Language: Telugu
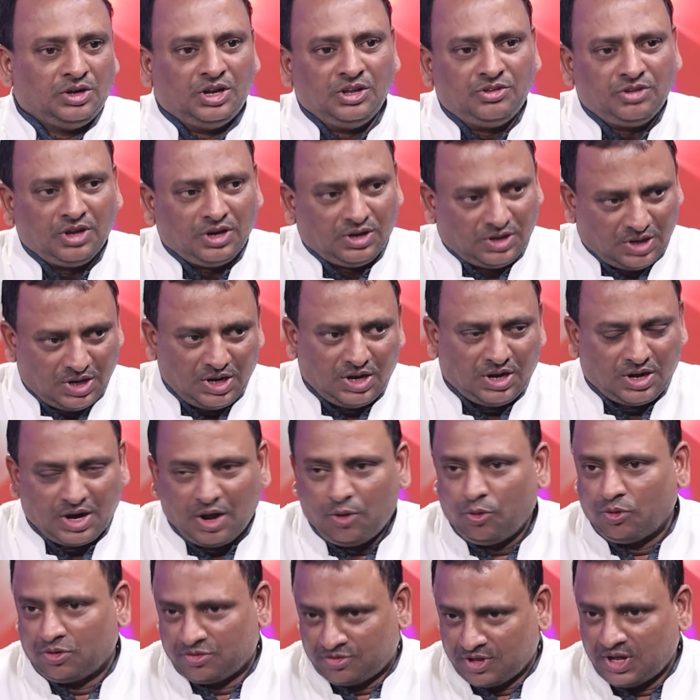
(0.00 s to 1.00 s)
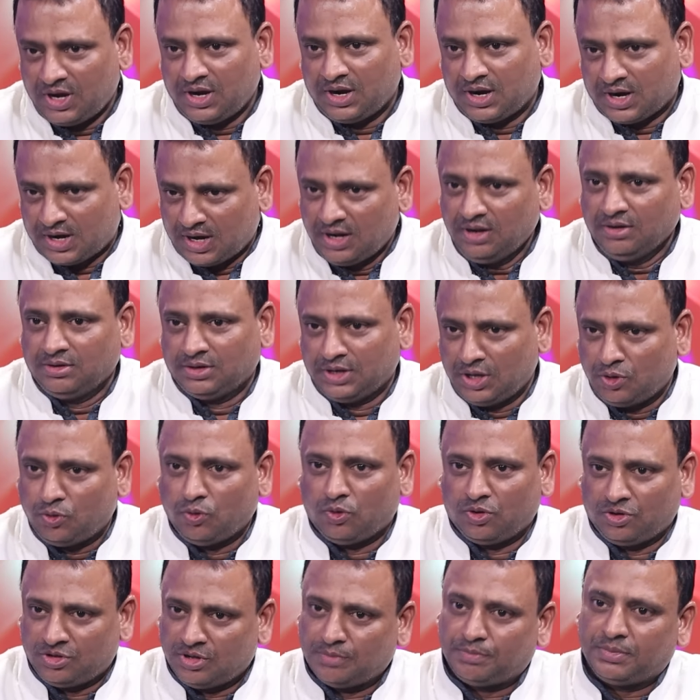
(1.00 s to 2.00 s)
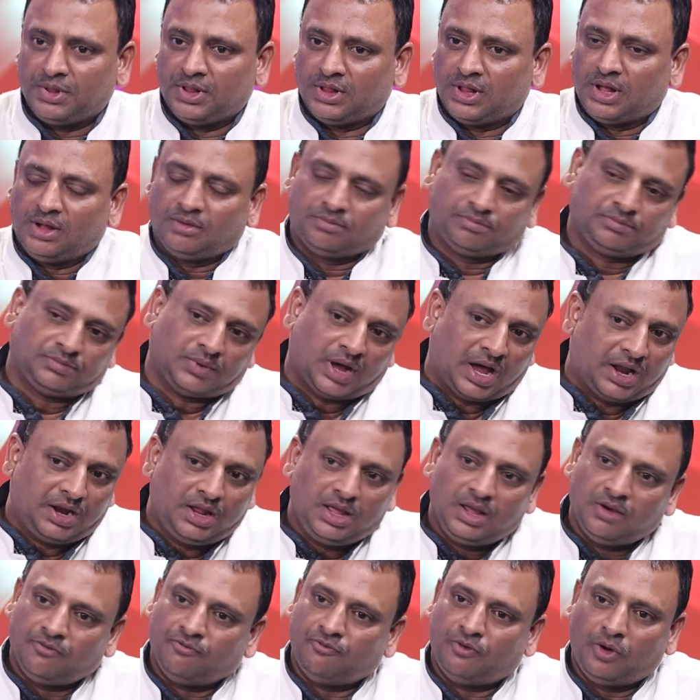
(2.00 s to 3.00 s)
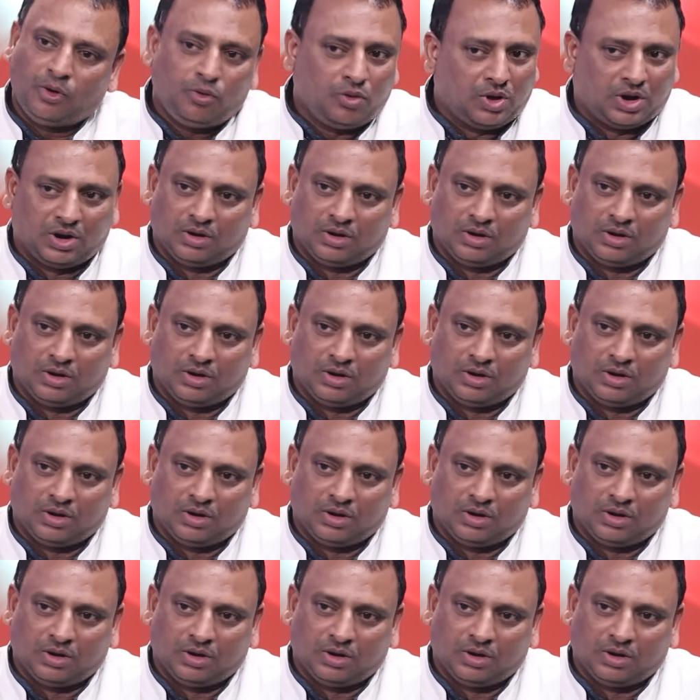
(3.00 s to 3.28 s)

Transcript: టీచర్ ఇట్రా ఒకసారి ఇక్కడ నీకు ఒకటి చెప్తుందా అని ఎవ్వరు